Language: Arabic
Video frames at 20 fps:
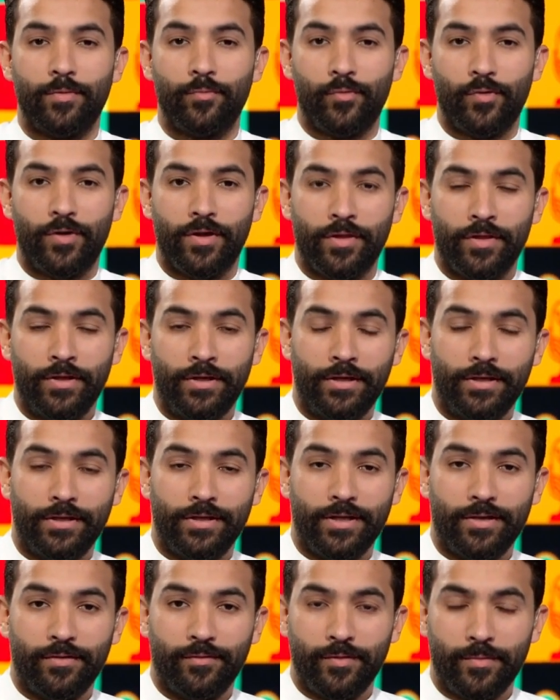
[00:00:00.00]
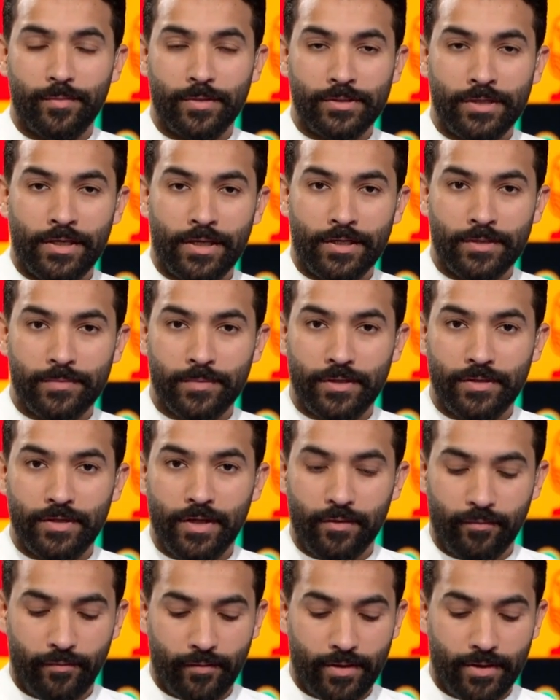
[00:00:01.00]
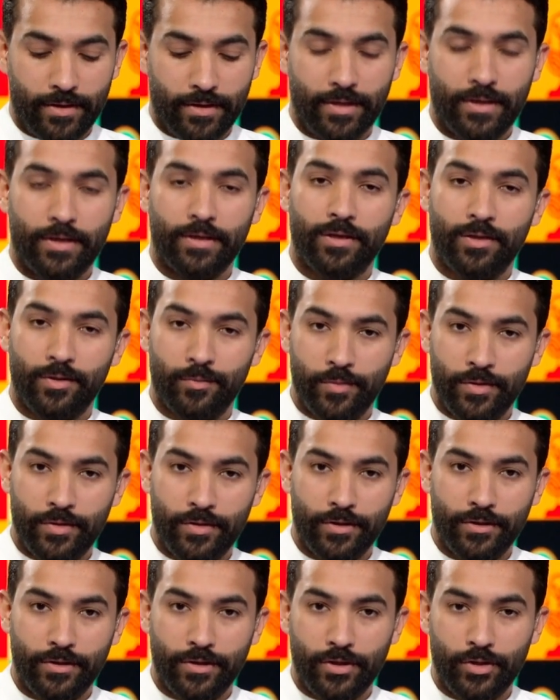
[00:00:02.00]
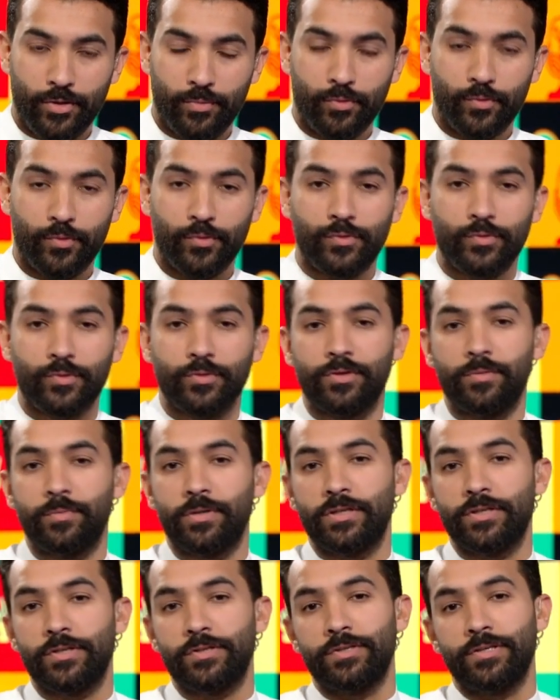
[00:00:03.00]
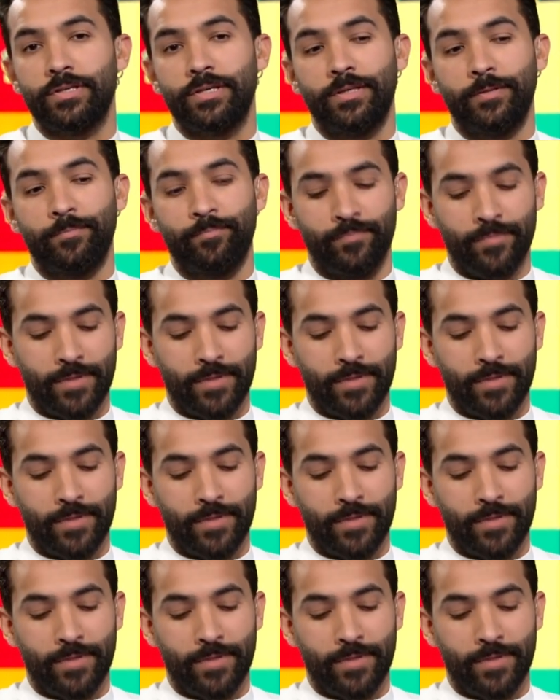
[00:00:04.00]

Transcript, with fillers: مواضيعنا في مجالات مختلفة لكن بالتأكيد بوجود المختصين